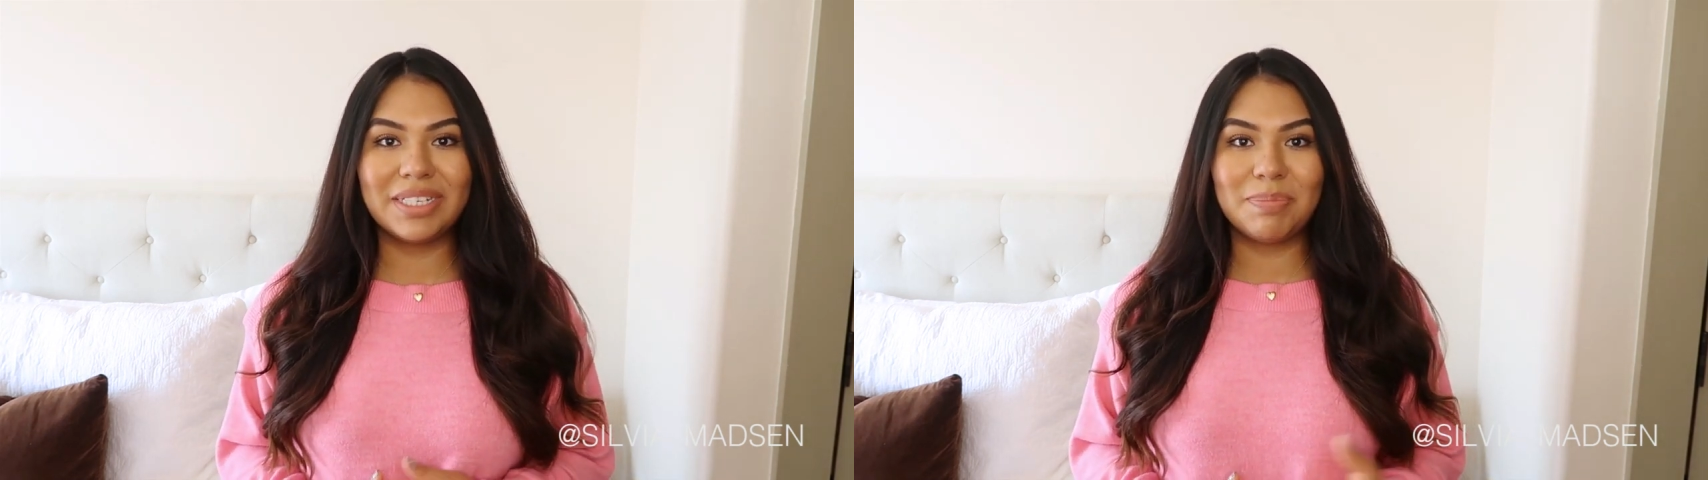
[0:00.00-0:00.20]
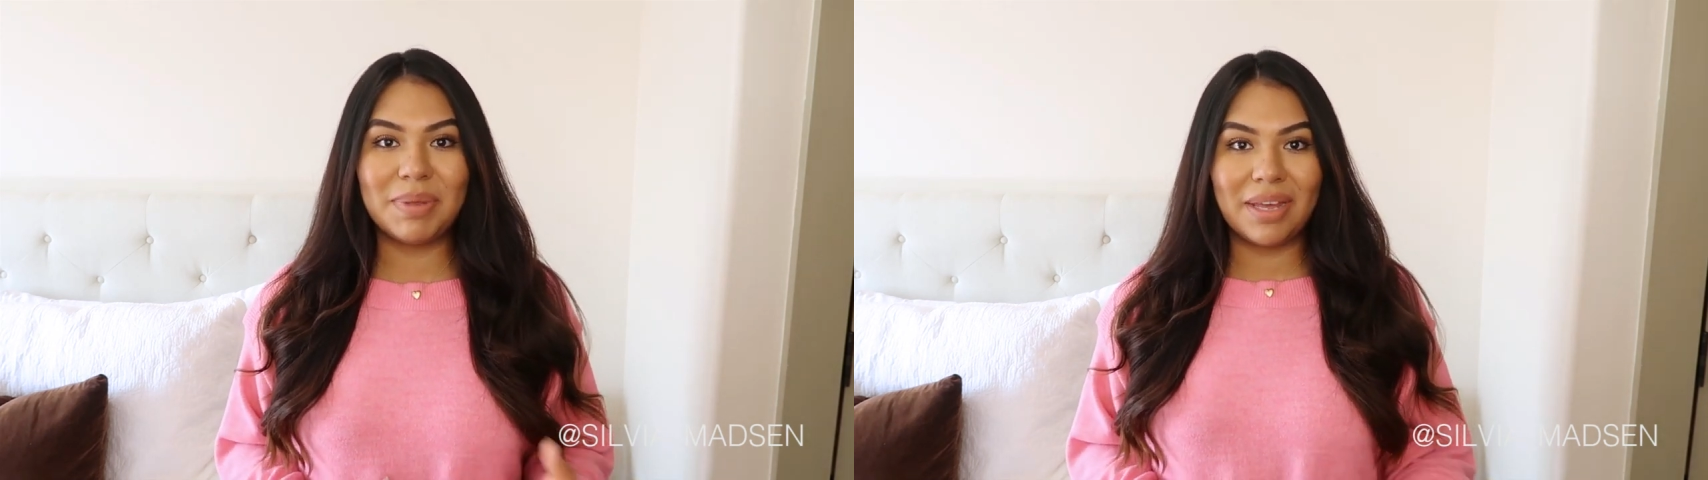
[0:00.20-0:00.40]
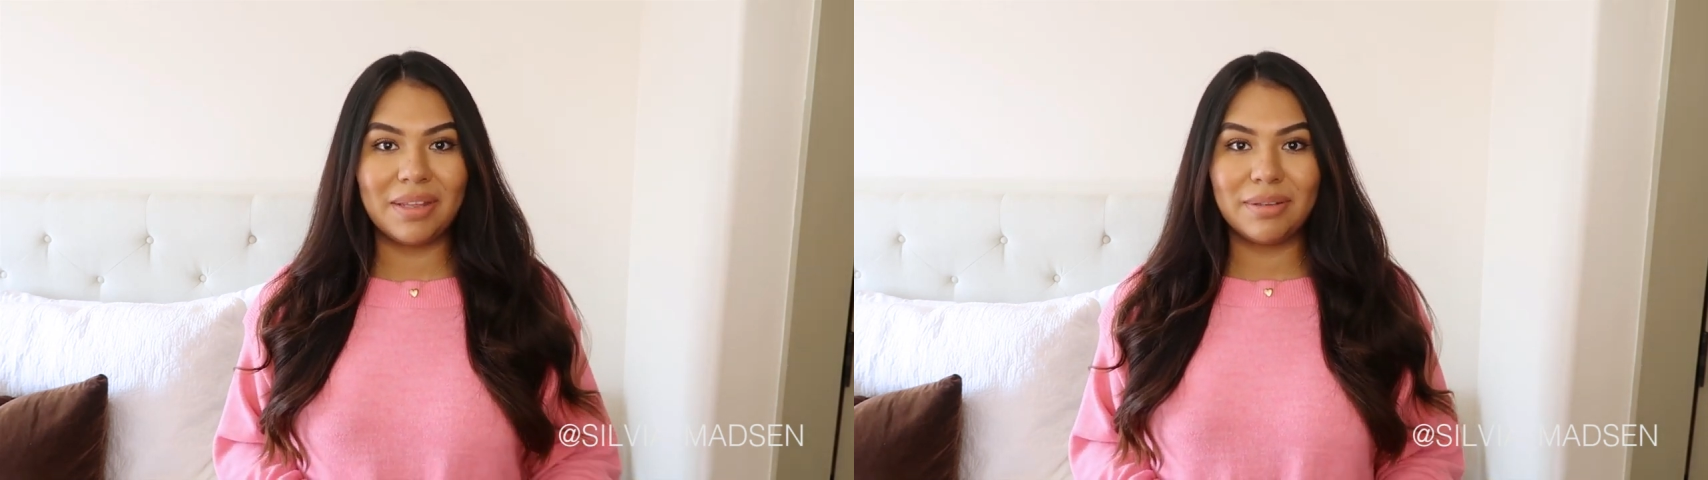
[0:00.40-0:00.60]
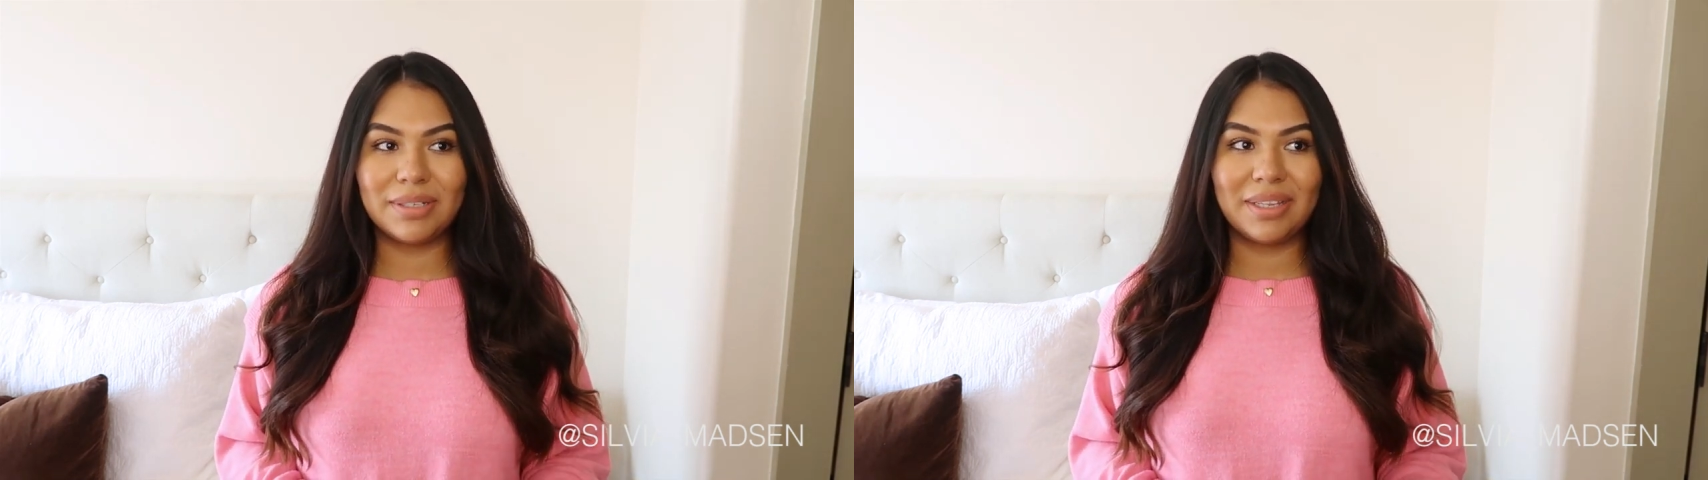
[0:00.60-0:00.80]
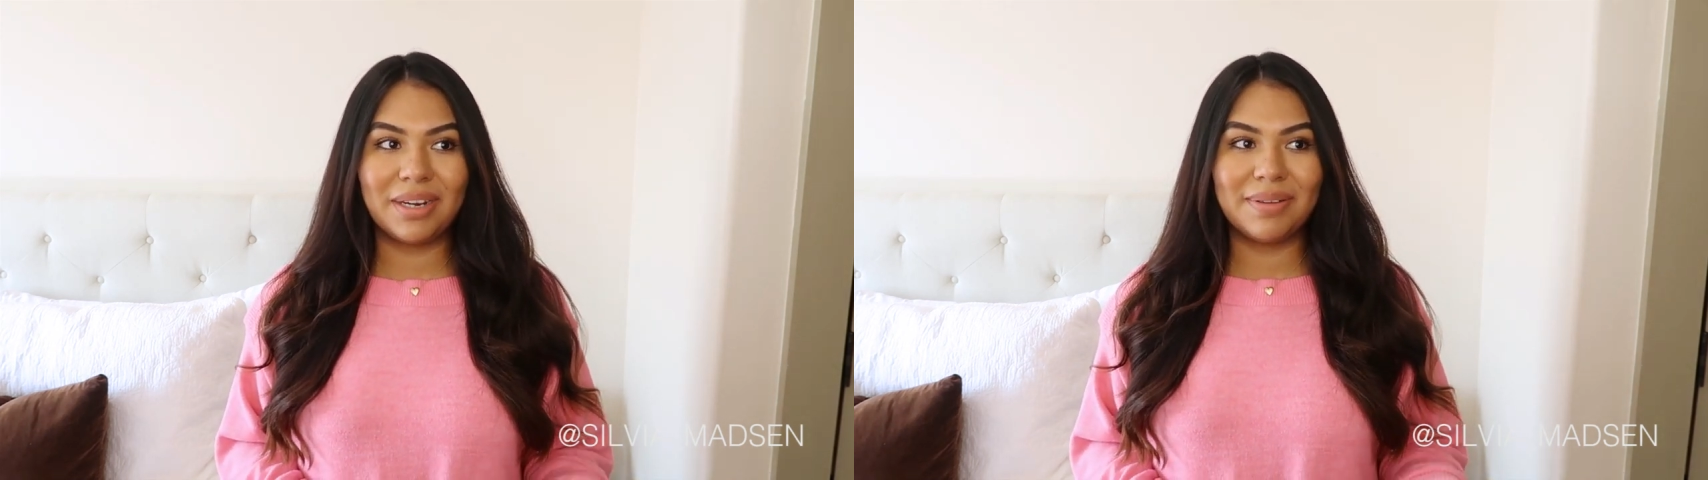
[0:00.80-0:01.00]

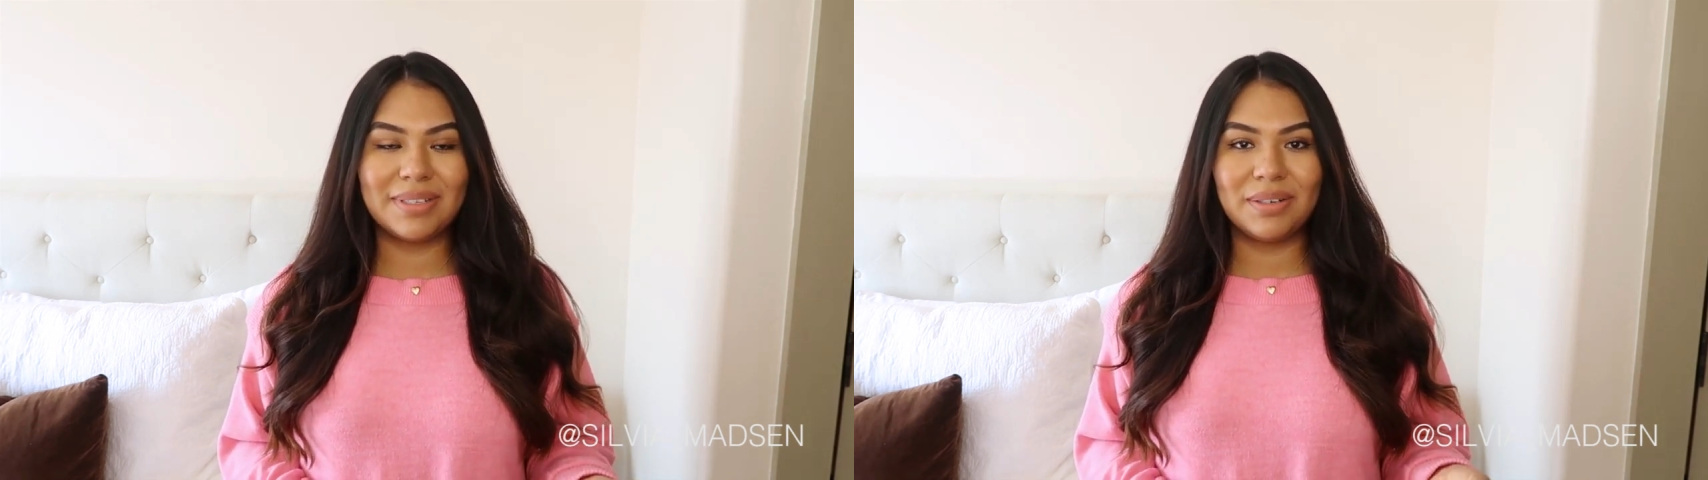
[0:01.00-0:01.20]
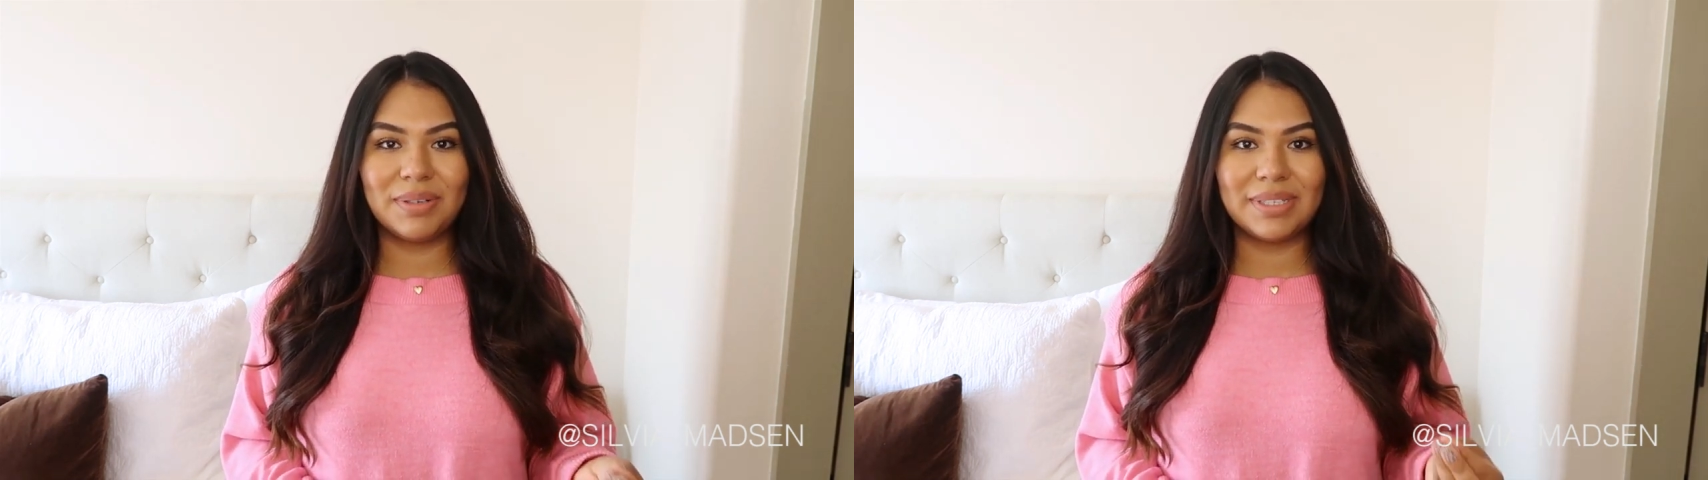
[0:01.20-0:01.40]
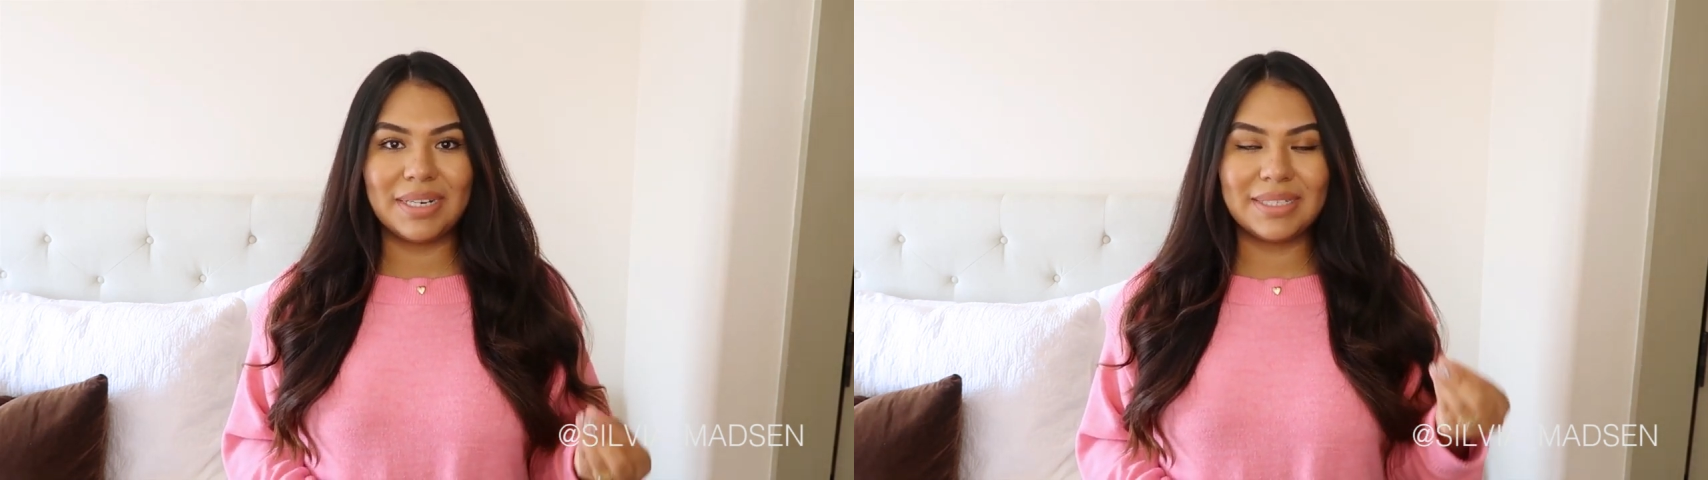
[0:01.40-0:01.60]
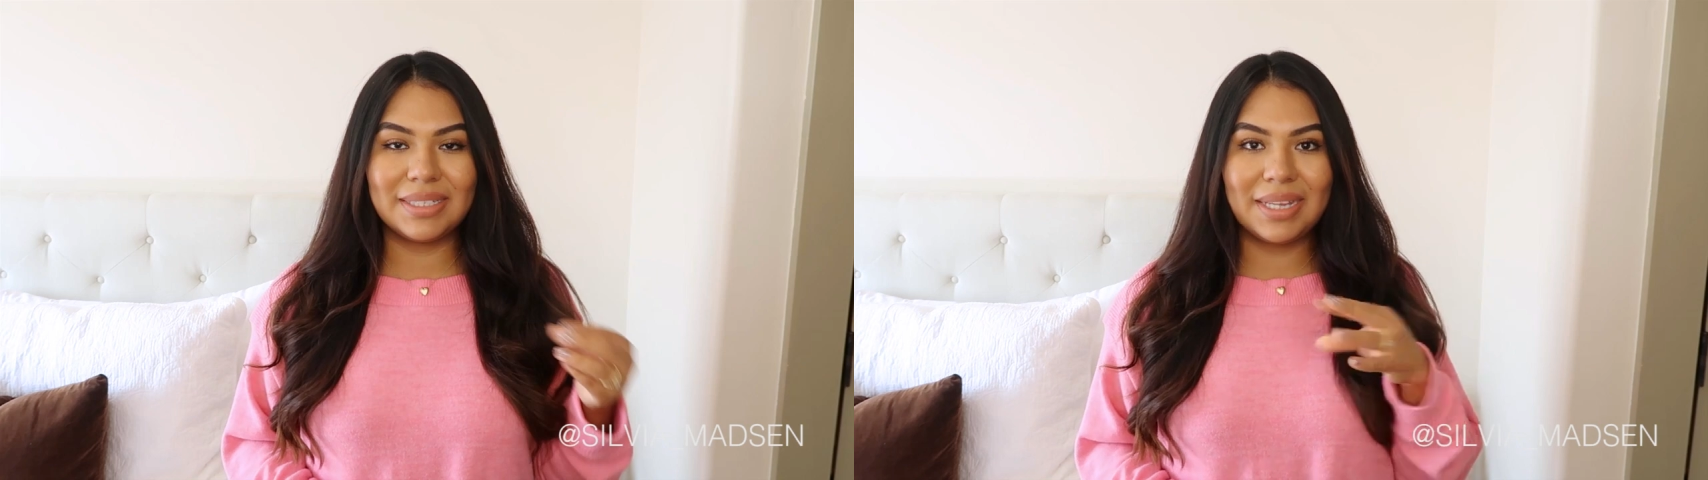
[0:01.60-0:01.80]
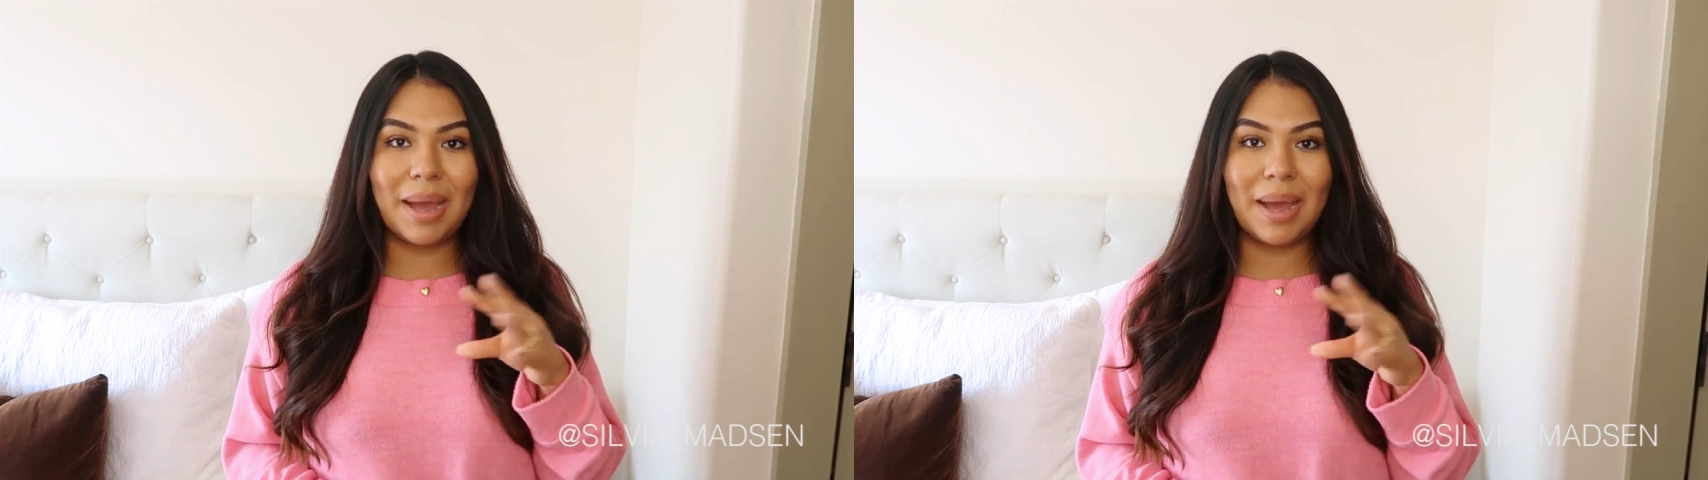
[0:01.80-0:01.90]
espiados a través de nuestras